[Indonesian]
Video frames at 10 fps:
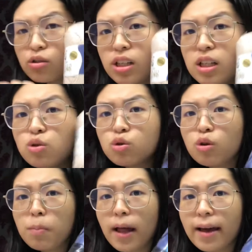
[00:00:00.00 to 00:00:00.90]
ini
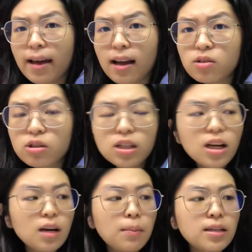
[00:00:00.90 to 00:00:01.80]
cukup lah ya, soalnya
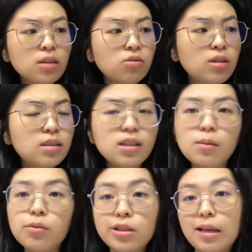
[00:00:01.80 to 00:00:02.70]
nggak banyak juga sih
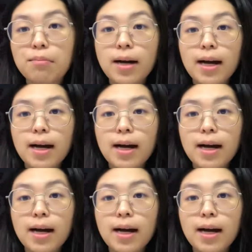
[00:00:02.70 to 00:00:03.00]
yang mau ditambah.